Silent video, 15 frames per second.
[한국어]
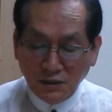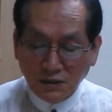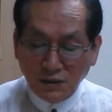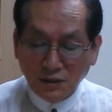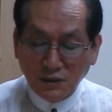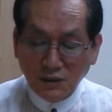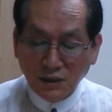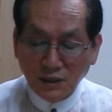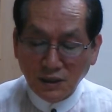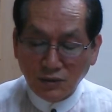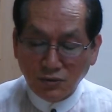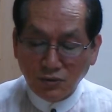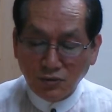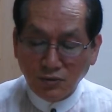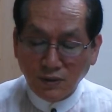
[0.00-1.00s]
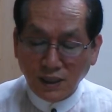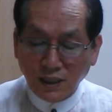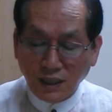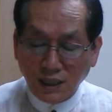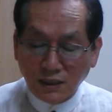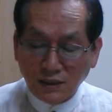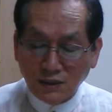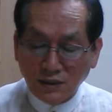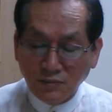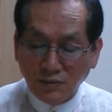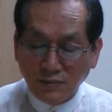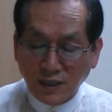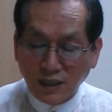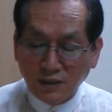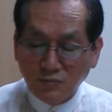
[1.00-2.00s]
성경의 수로와
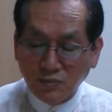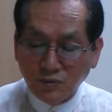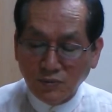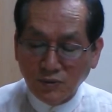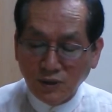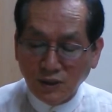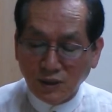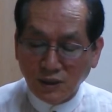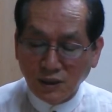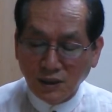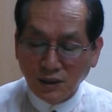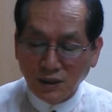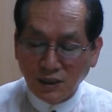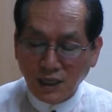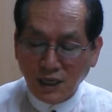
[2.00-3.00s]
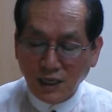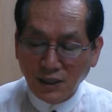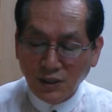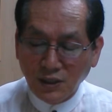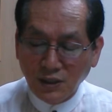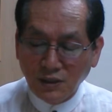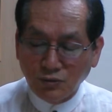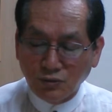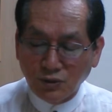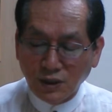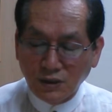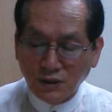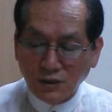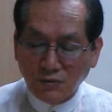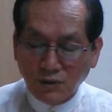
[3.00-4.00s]
가르침이 많은 부분이 야외의
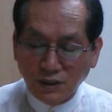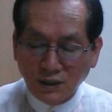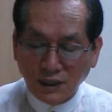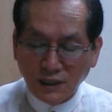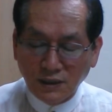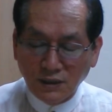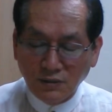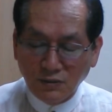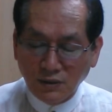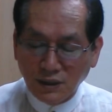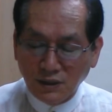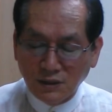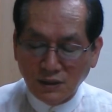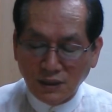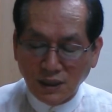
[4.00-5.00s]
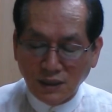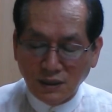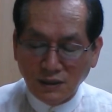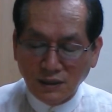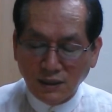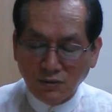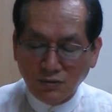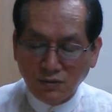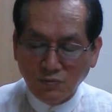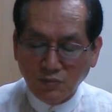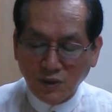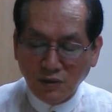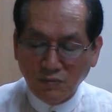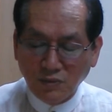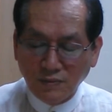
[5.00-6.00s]
주제들과 자연 현상을 다루는
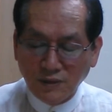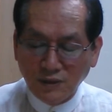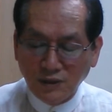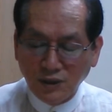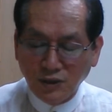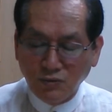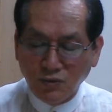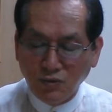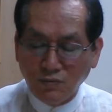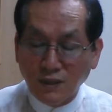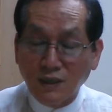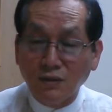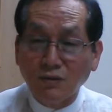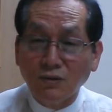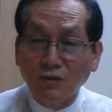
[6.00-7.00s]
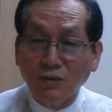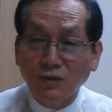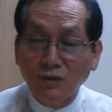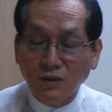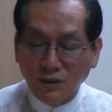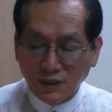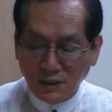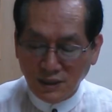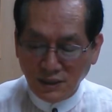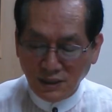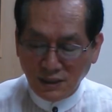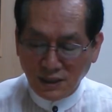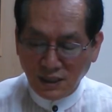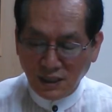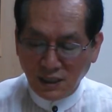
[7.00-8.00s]
평범한 시골 말로 되어
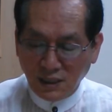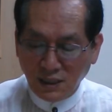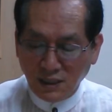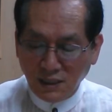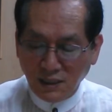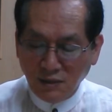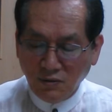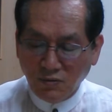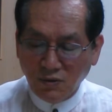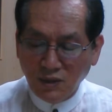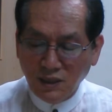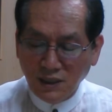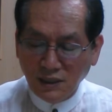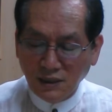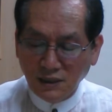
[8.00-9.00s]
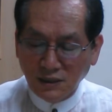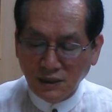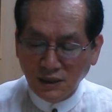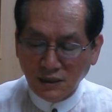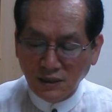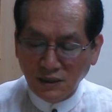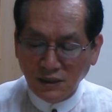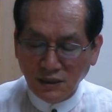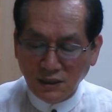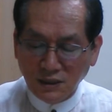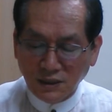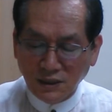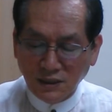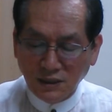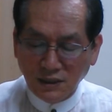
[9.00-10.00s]
있다. 원래 이 책들이
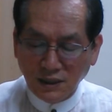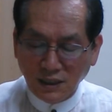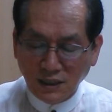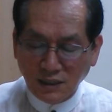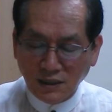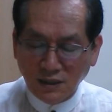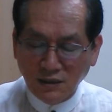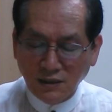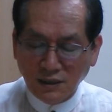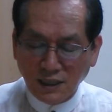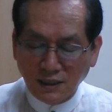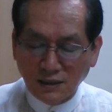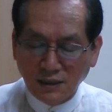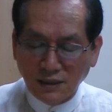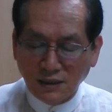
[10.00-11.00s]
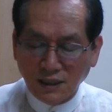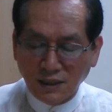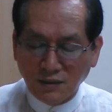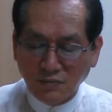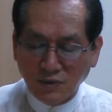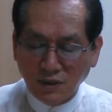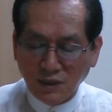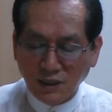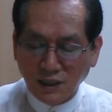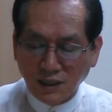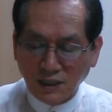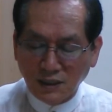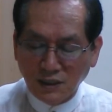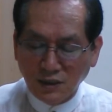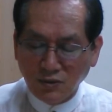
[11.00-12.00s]
읽혀지지 않던 당시 사람들은
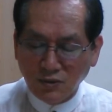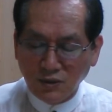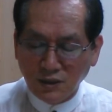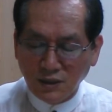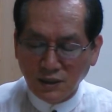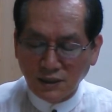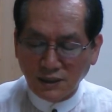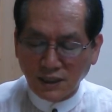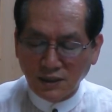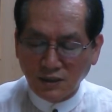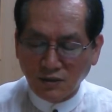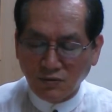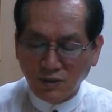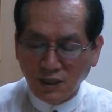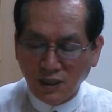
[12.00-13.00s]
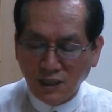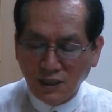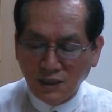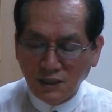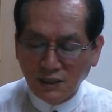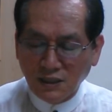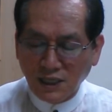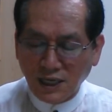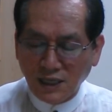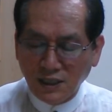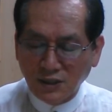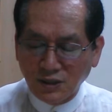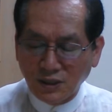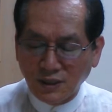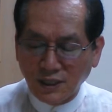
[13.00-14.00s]
대개 시골 자연과
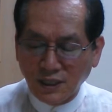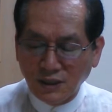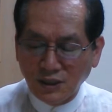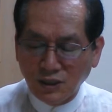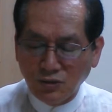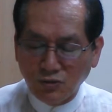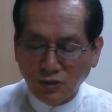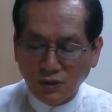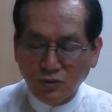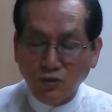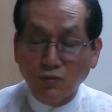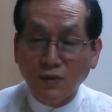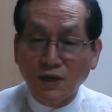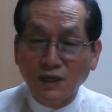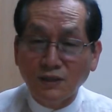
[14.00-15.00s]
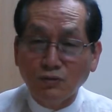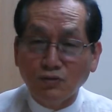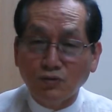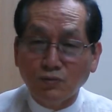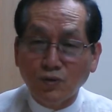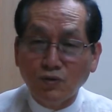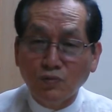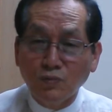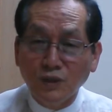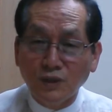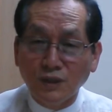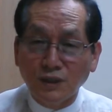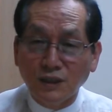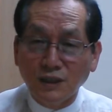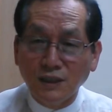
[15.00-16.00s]
야외 생활에 친숙한 소박한
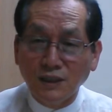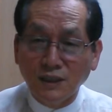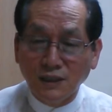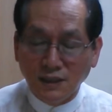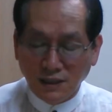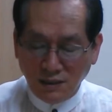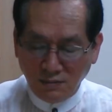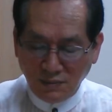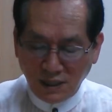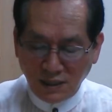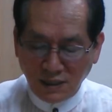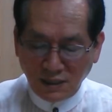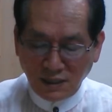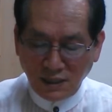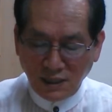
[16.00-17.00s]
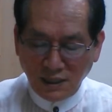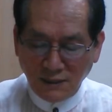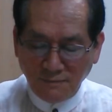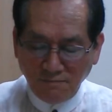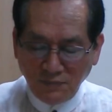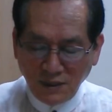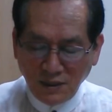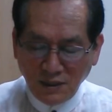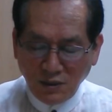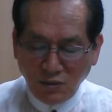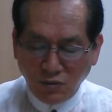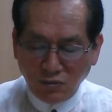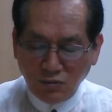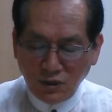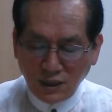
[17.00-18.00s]
유목민들이 많았다.
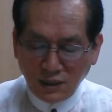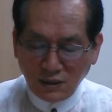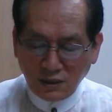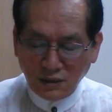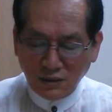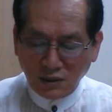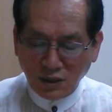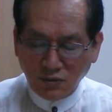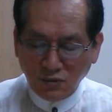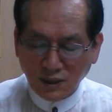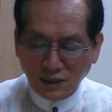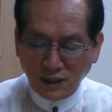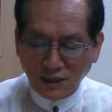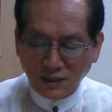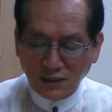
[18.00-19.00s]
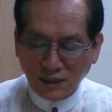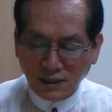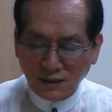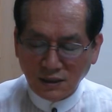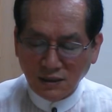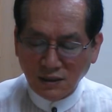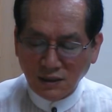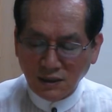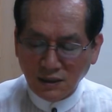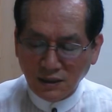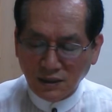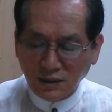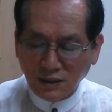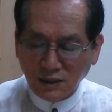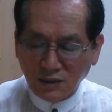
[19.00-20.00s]
오늘날은 그 경우가 다르다. 성경을
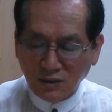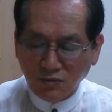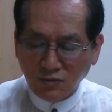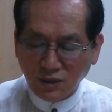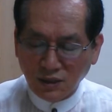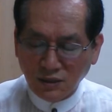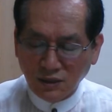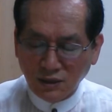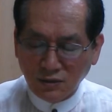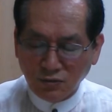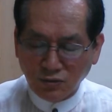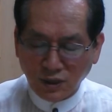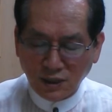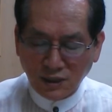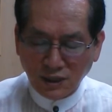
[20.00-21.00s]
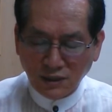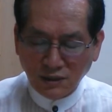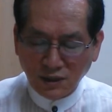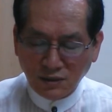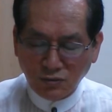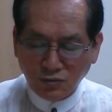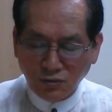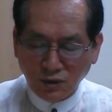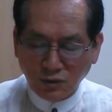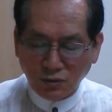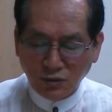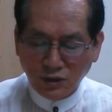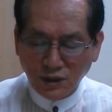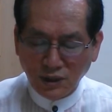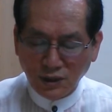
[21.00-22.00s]
읽거나 연구하는 일 중에 상당수가
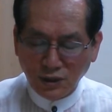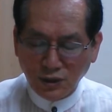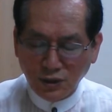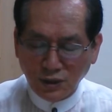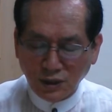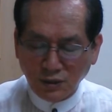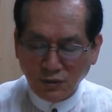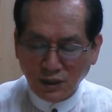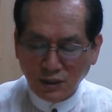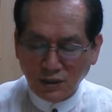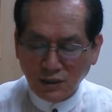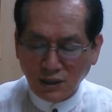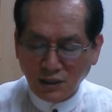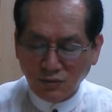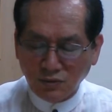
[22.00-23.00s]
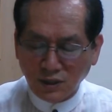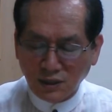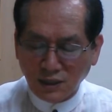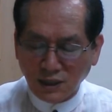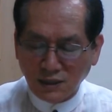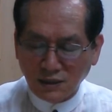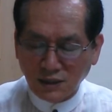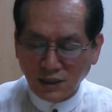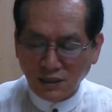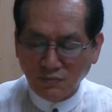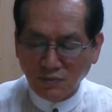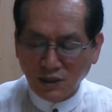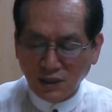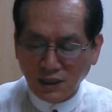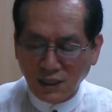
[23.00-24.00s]
도시의 인위적인 환경 가운데 사는
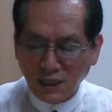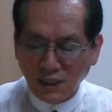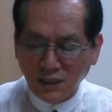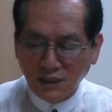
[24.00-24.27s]
사람들이다.